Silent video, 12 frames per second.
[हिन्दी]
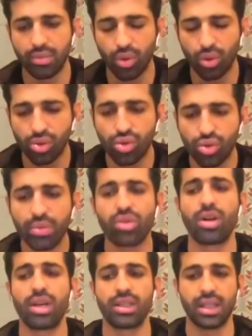उर्दू में
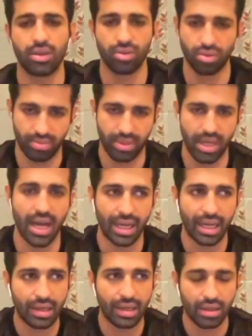थोड़ा सा
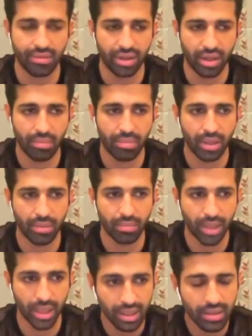आया फर्क
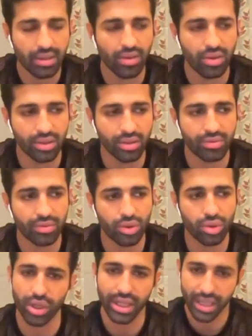पड़ा और वो
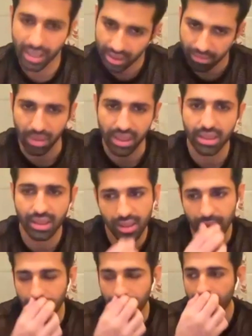थोड़ी मदद
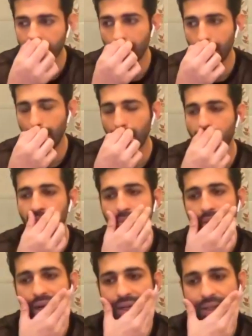थी
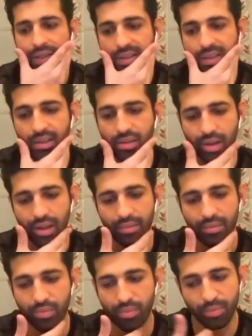बट अब
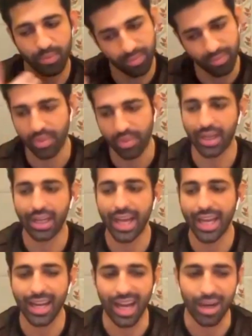बट
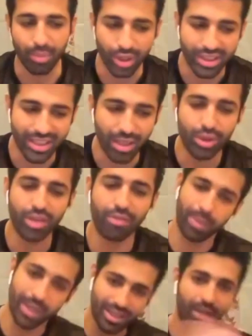अगेन अब इससे मुझे
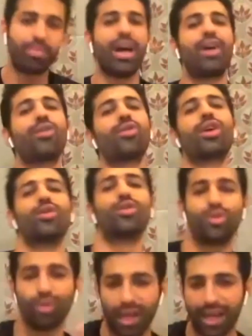फिर से प्यार हो गया
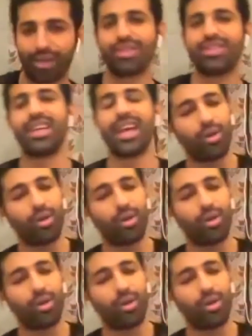उर्दू लैंग्वेज से